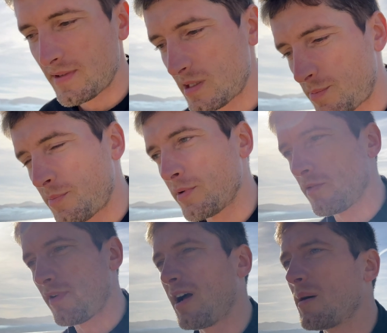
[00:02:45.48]
więc
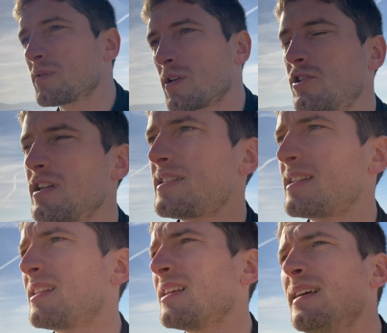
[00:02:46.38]
zaproponowałem
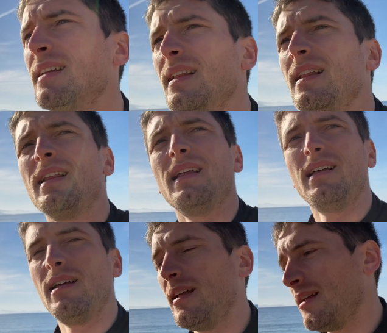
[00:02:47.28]
600
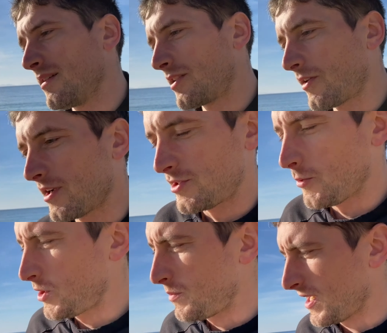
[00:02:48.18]
E, trochę się
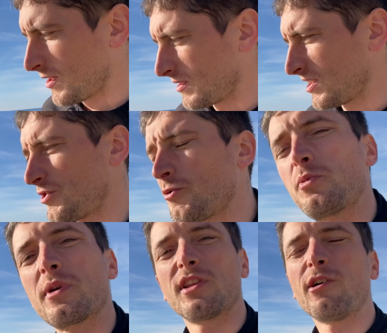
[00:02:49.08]
uśmiechnął, a też się
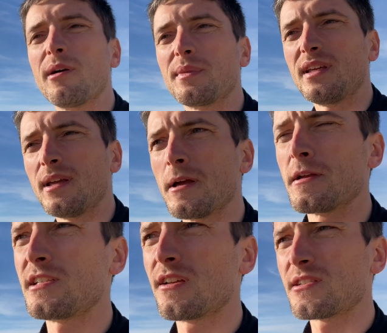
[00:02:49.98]
uśmiechnąłem i
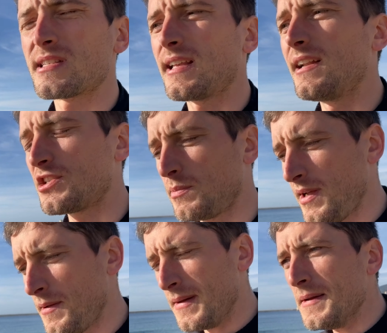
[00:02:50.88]
się
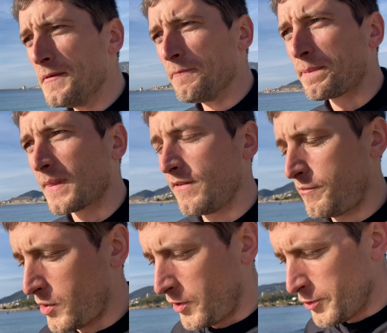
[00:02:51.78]
rozstaliśmy w
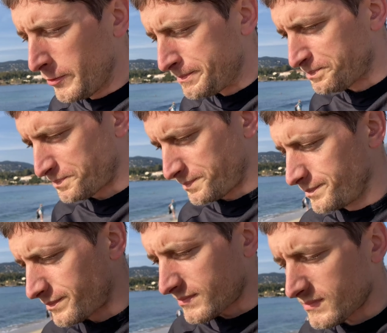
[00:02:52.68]
pokoju.
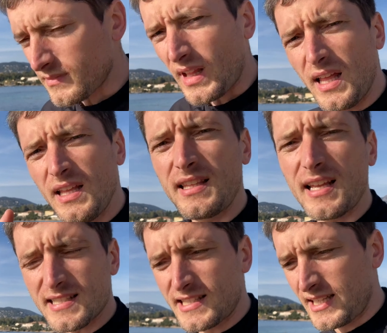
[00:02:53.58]
E,
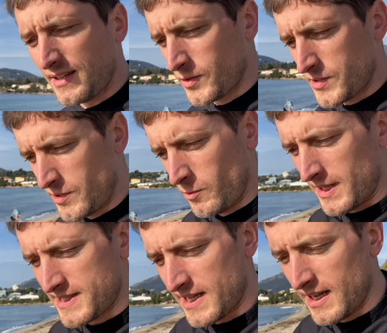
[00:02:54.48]
teraz niedawno
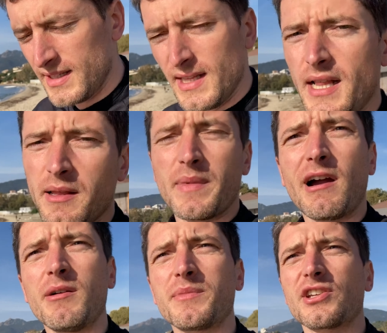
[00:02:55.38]
sytuacja,
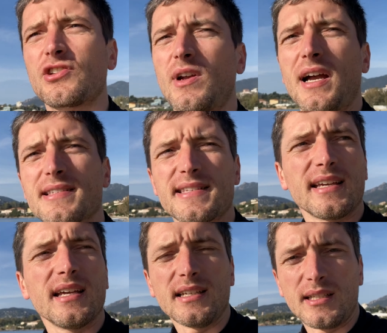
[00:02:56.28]
miałem też
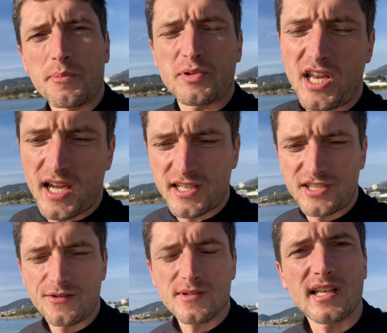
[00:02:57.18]
okazję e, przejechać
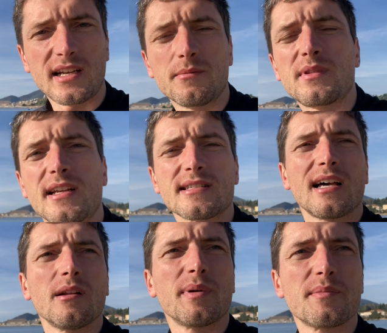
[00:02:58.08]
się starym
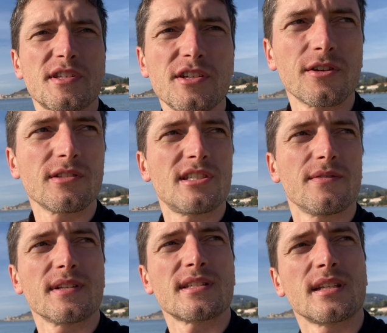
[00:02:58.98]
Transalpem z
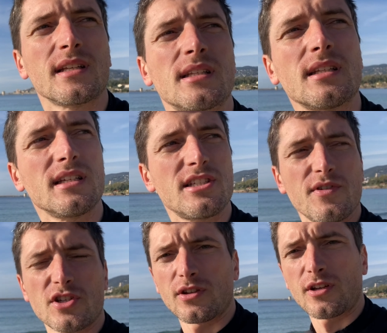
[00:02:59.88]

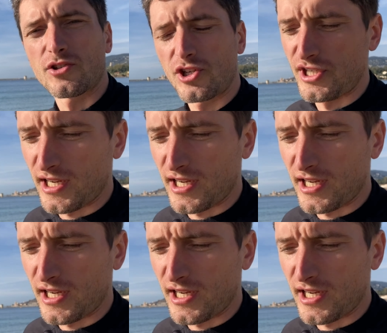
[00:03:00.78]
1993.